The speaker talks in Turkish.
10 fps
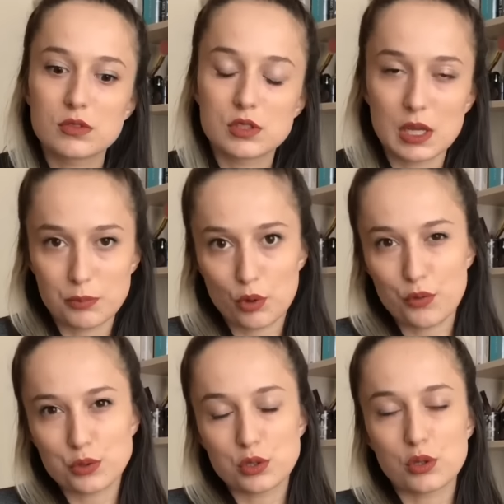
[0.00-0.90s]
şey
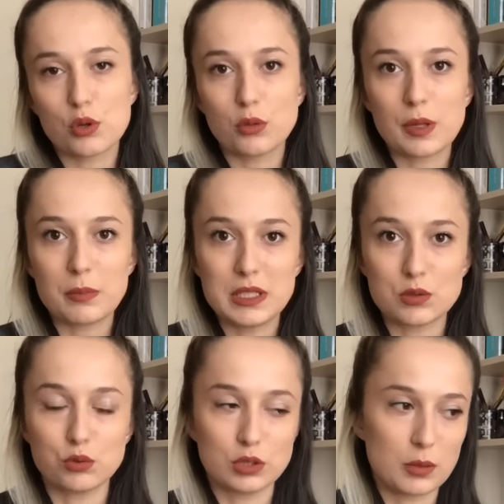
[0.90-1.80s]
profesyonel
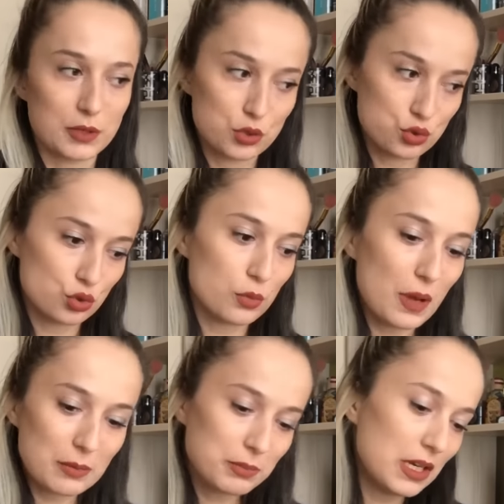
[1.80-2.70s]
olmayabilir uygulamanız. Çünkü
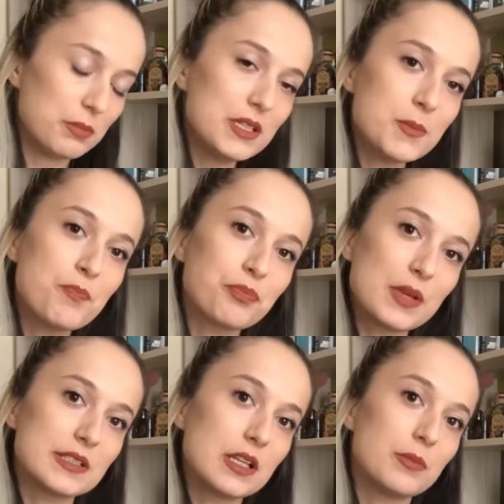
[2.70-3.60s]
ben birebir
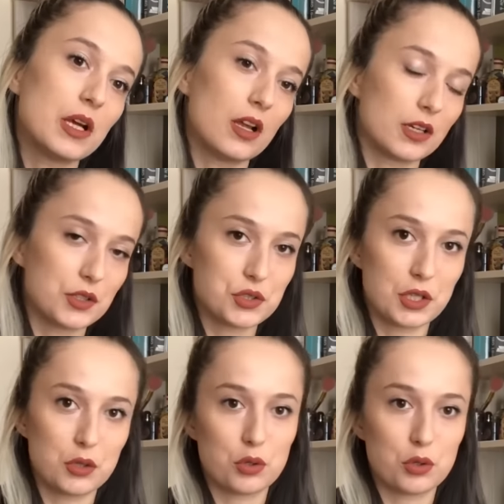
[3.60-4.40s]
mesleğimle alakalı şeyler